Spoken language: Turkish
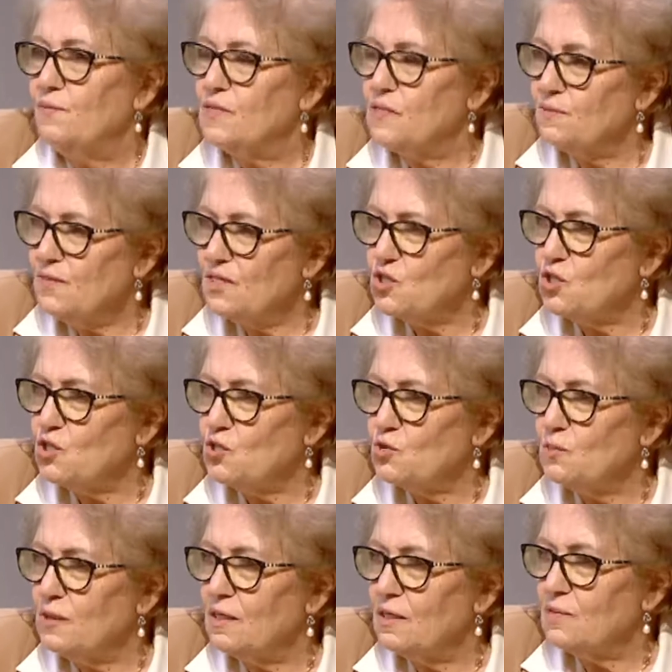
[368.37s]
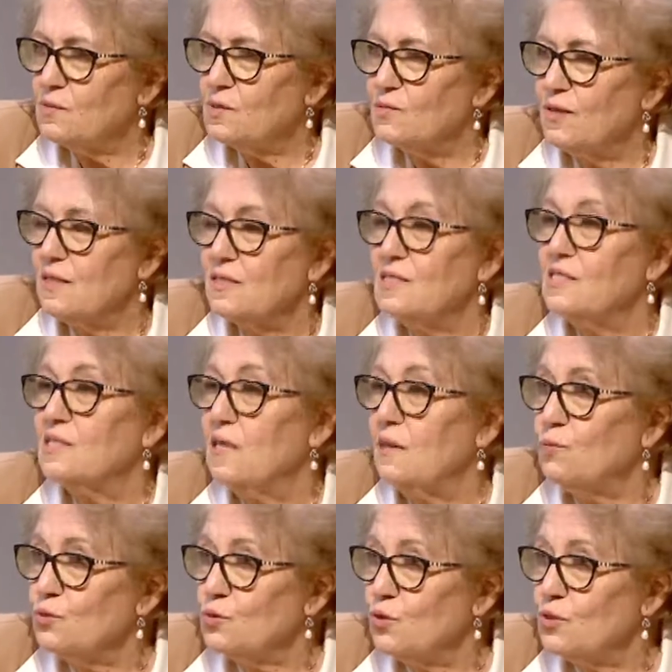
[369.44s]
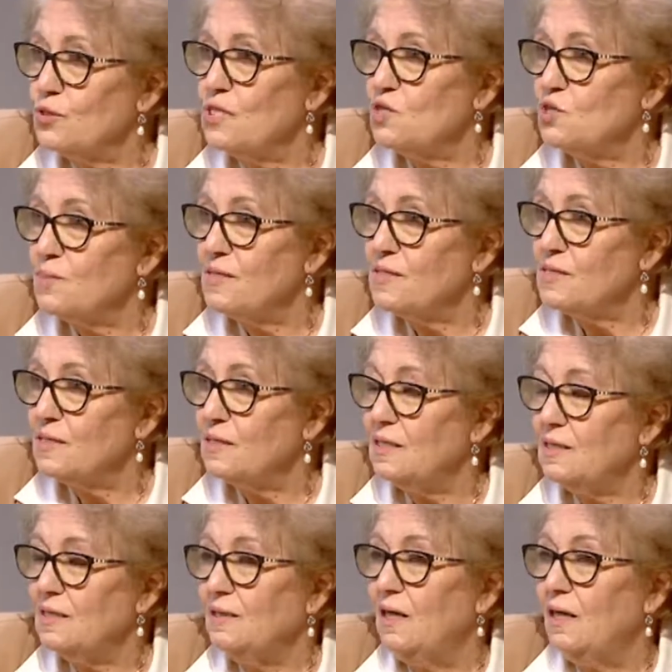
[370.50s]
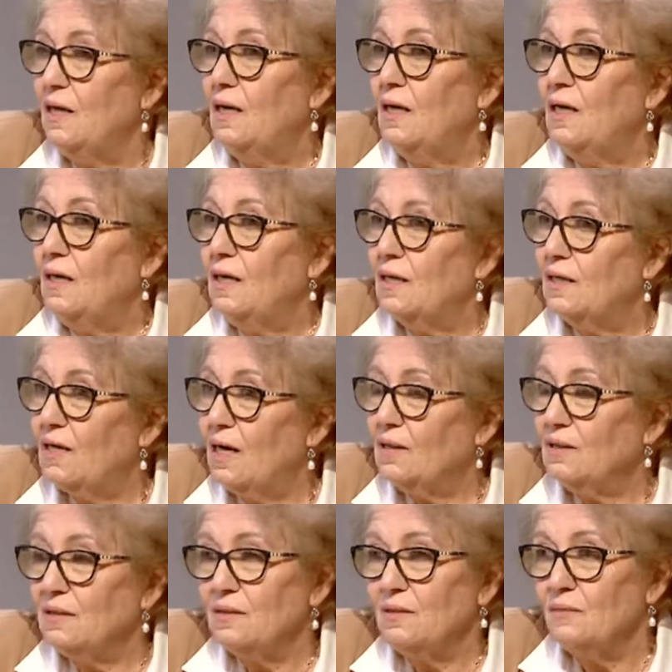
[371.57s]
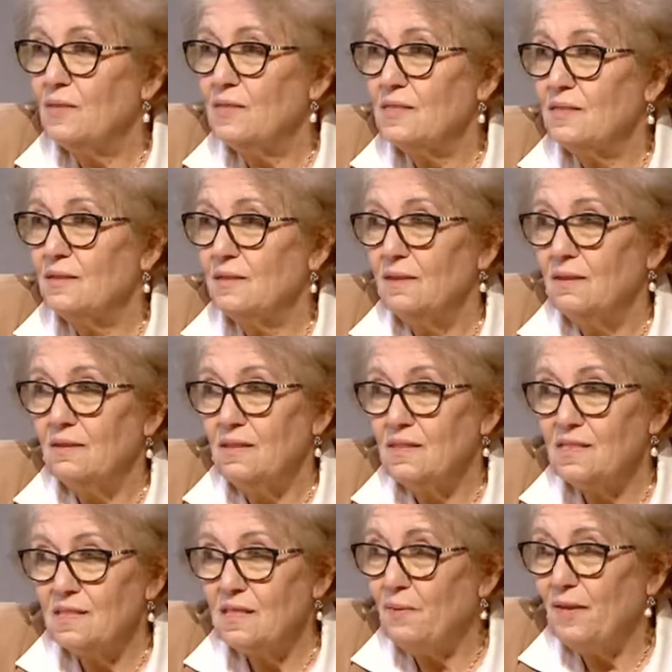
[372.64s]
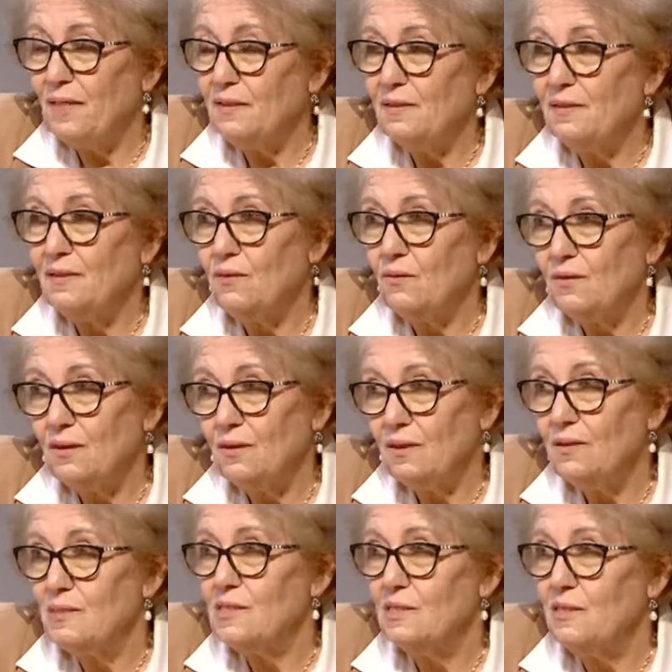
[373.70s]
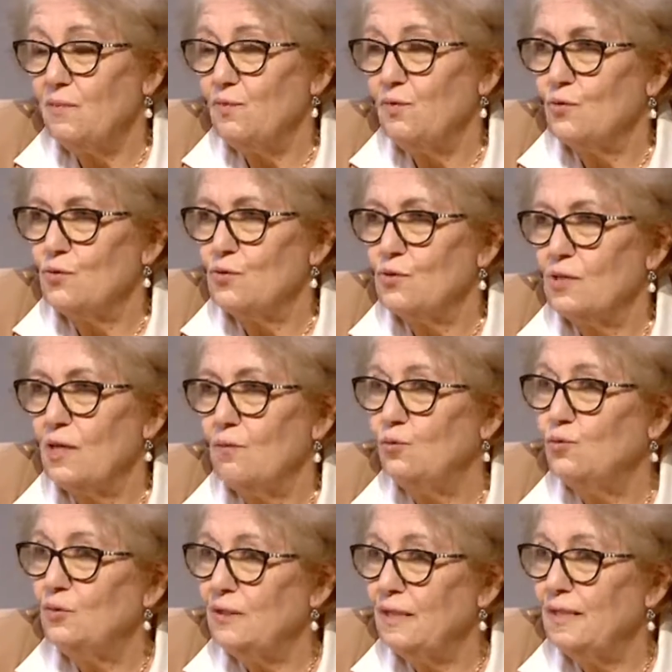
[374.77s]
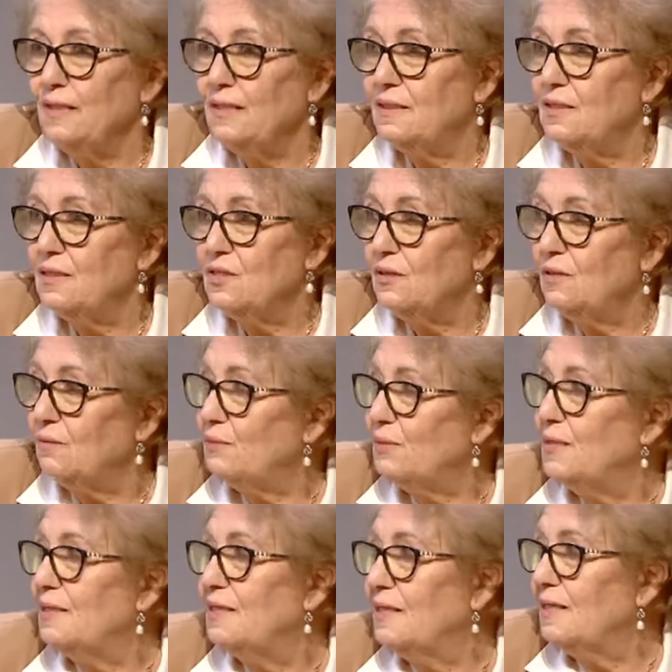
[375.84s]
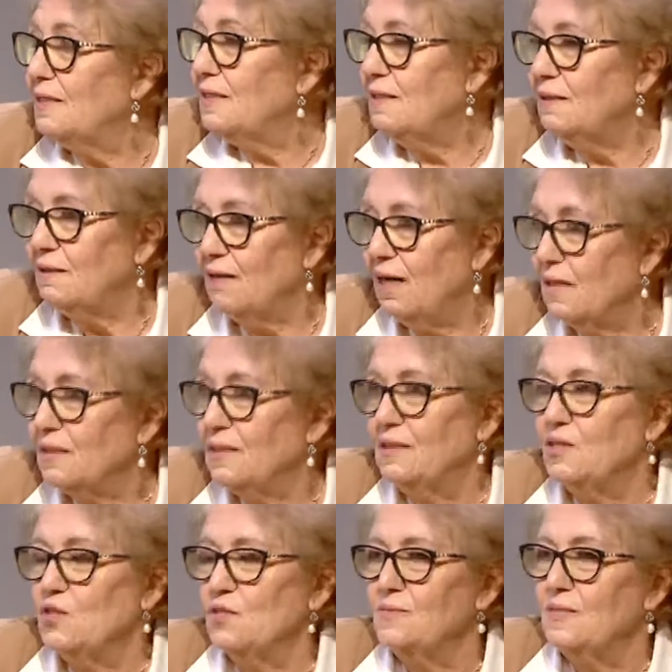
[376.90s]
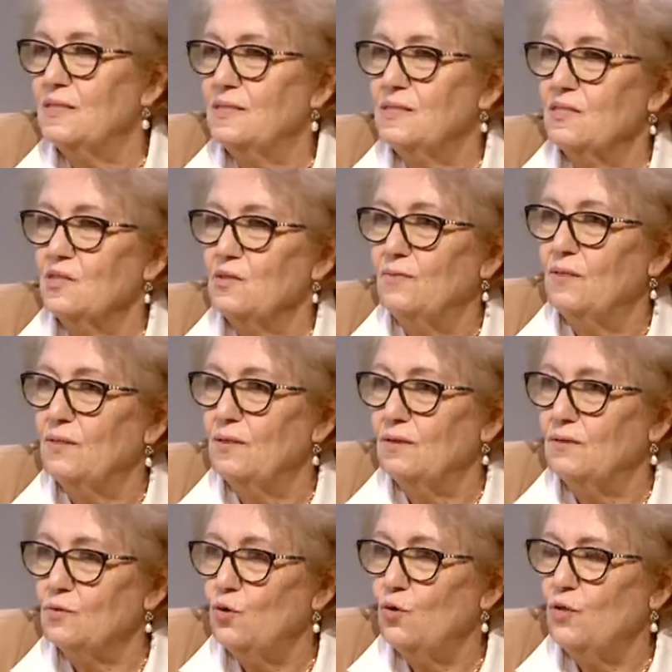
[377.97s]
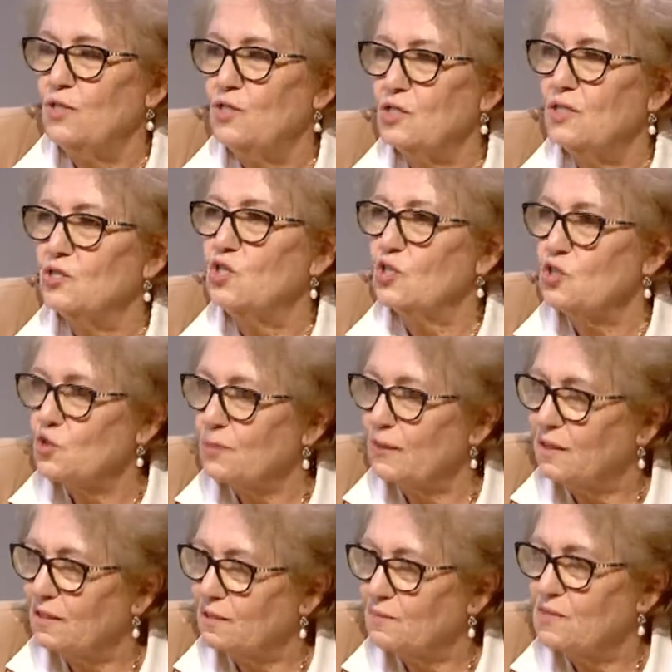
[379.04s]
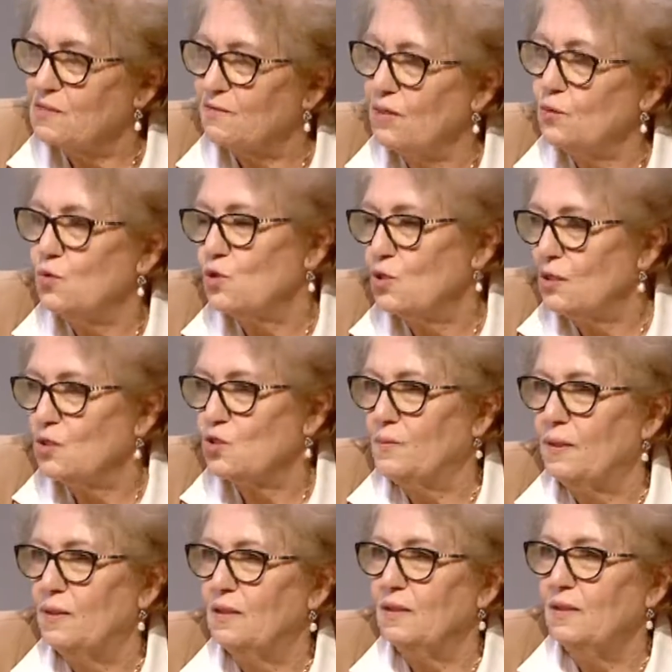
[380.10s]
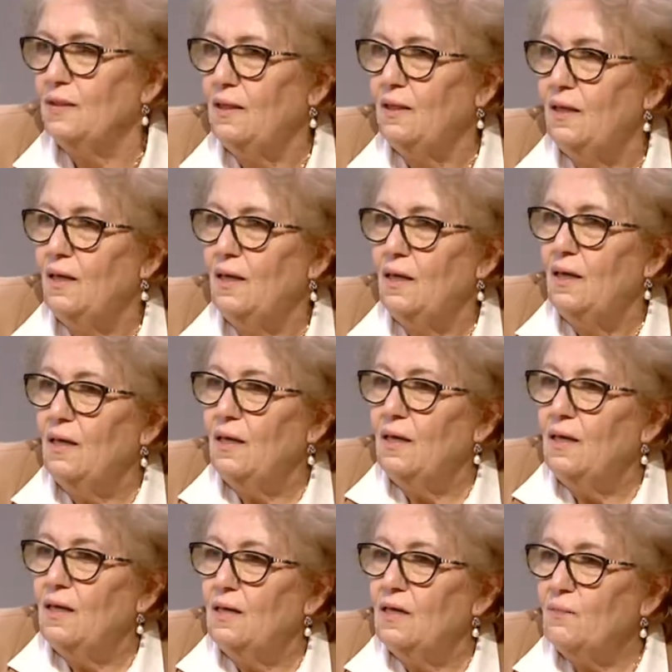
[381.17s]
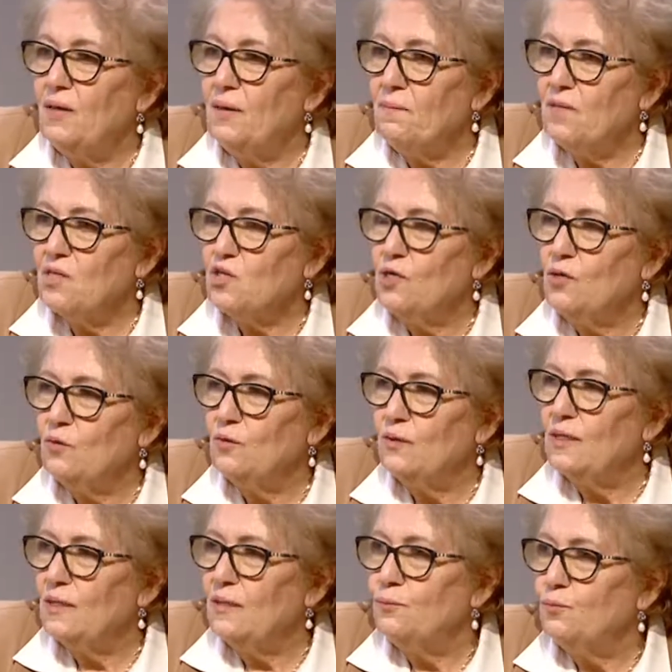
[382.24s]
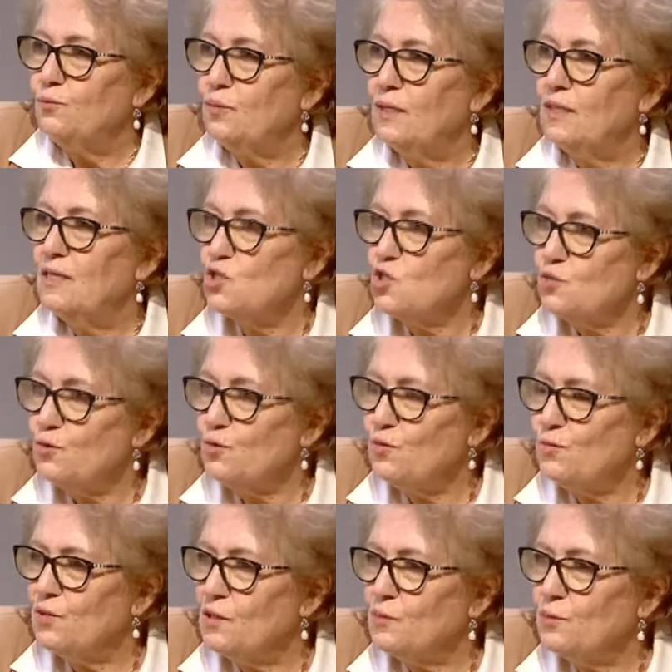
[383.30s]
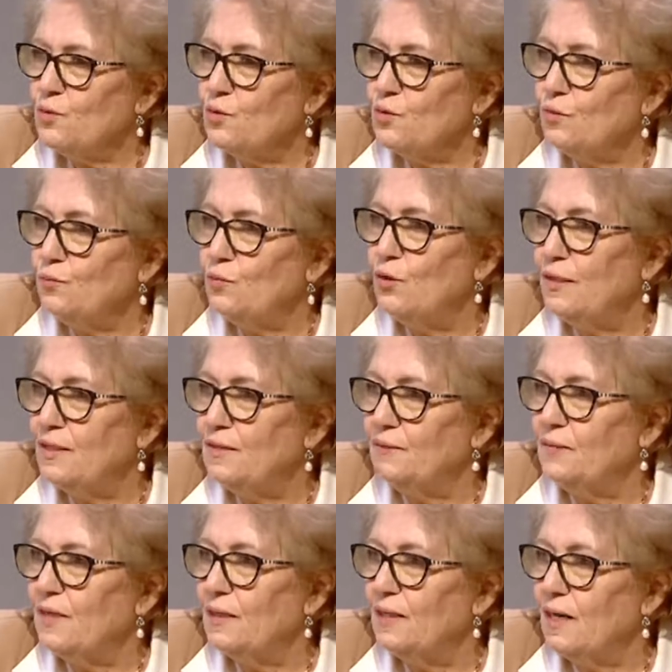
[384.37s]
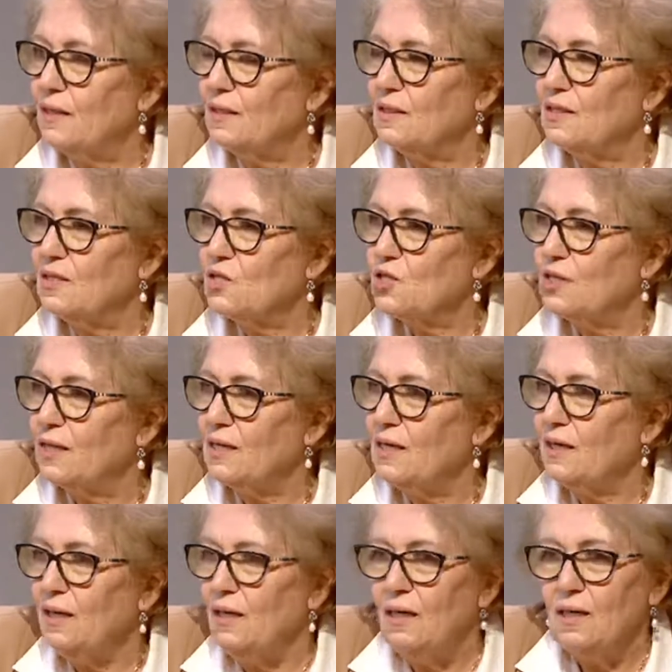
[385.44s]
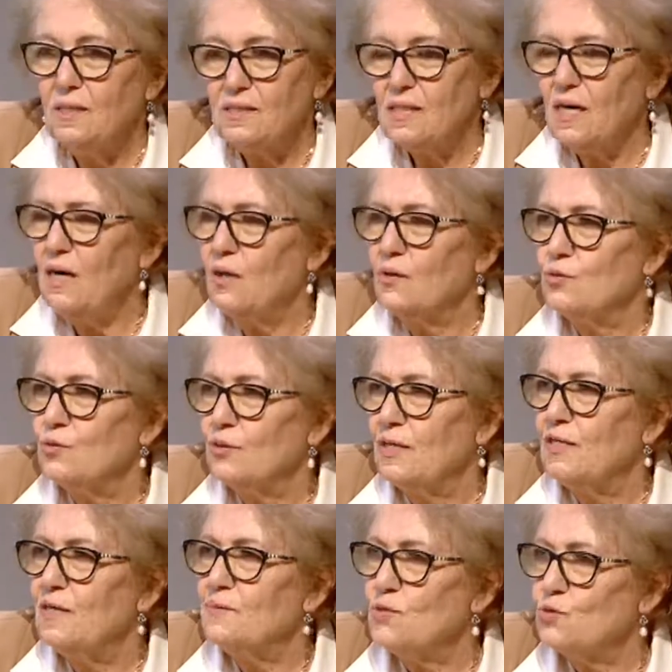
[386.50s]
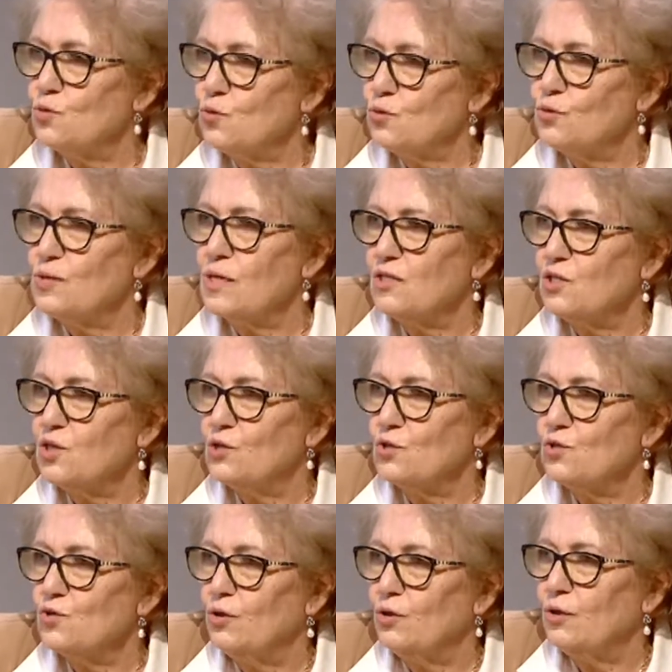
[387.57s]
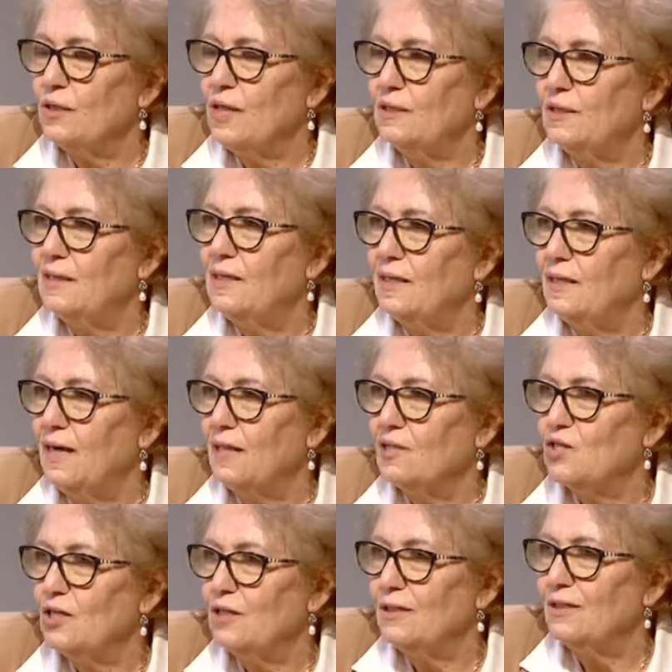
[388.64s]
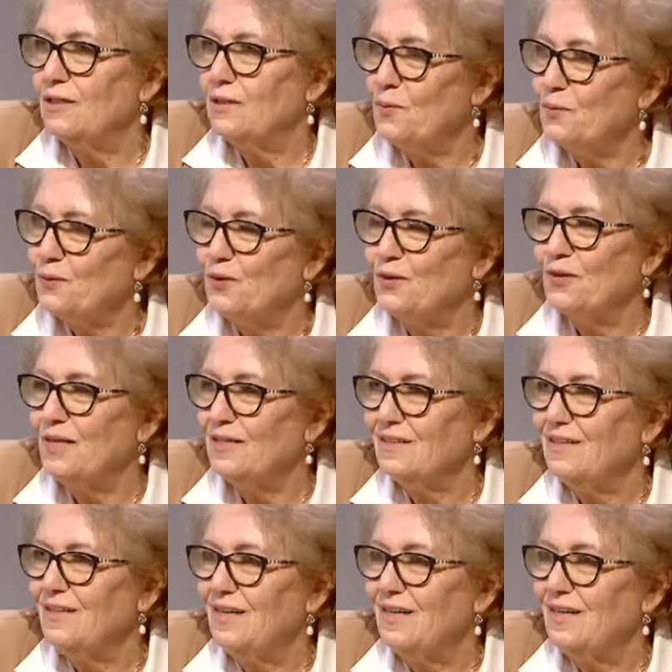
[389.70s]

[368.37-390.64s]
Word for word: Bizim de çalışmalarımız var. İstanbul Sözleşmesi'nin kaldırılmasını istemedik, e, istemiyoruz da. Bununla ilgili bilgilere arkadaşım size şimdi söyleyecek çalışmalarımız var. O çalışmaları Evet. Ben başkan olarak bunlara iş bölümü yapıyorum yönetimdeki arkadaşlara. Sağ olsunlar hepsi çok güzel çalışıyorlar. Gereken şeyleri yapıyorlar.